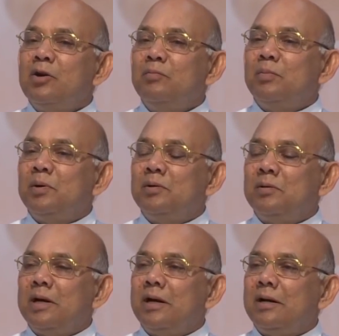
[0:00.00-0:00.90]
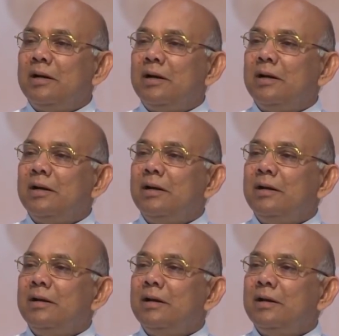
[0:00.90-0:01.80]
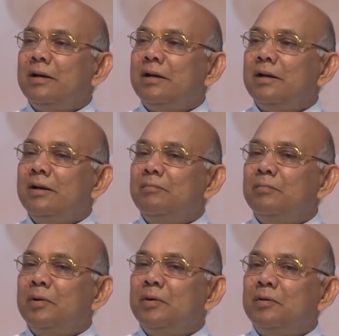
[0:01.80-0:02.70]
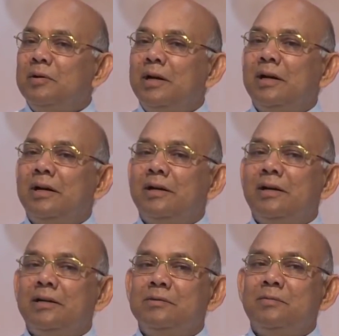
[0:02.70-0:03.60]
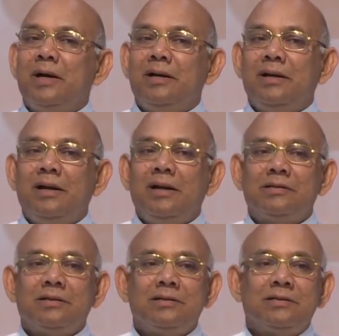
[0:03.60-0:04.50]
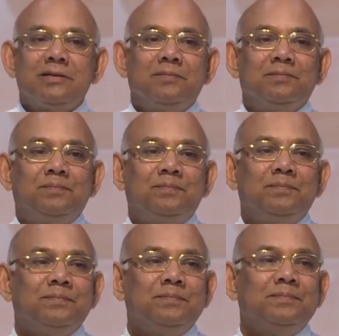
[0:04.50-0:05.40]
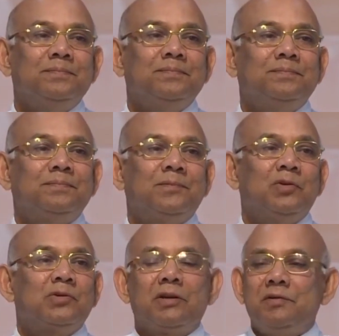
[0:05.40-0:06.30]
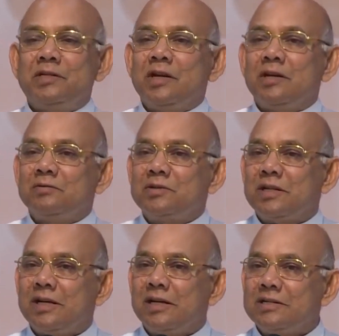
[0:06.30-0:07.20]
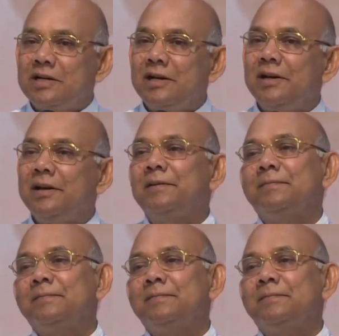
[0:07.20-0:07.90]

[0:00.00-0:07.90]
इम्पोर्टेंट नहीं है इम्पोर्टेंट इज माय रिलेशनशिप उसके विचार उस तरह चलेंगे